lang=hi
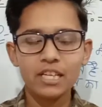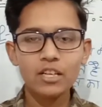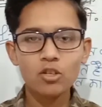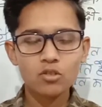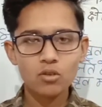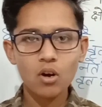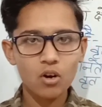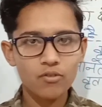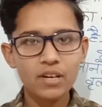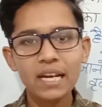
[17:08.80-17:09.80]
चलिए दोस्तों
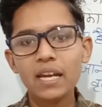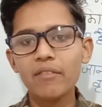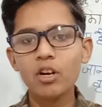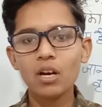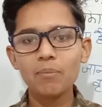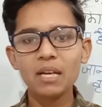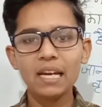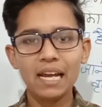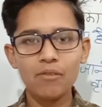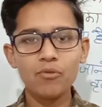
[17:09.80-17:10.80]
होपफुली ये वीडियो आपके
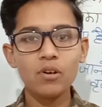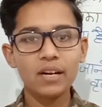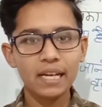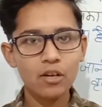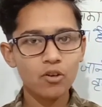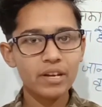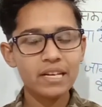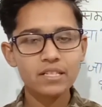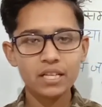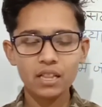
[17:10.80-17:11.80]
लिए हेल्पफुल रही
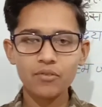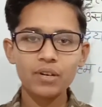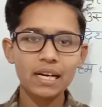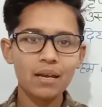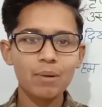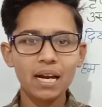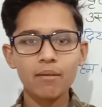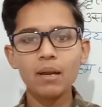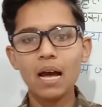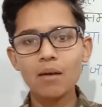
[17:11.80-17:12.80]
होगी क्षेत्रफल के
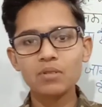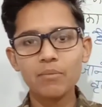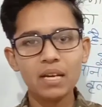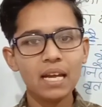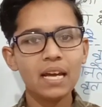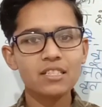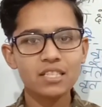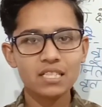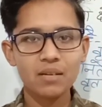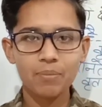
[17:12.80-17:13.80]
बारे में आप सभी ने
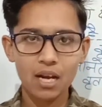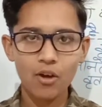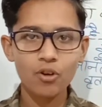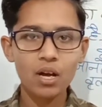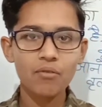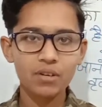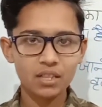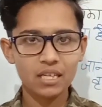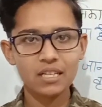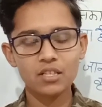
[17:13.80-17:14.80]
अच्छे से पढ़ा होगा
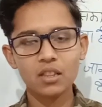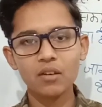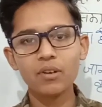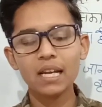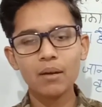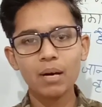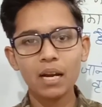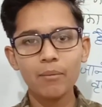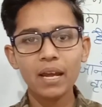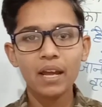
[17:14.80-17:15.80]
वृत्त के क्षेत्रफल के
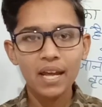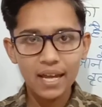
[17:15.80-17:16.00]
बारे में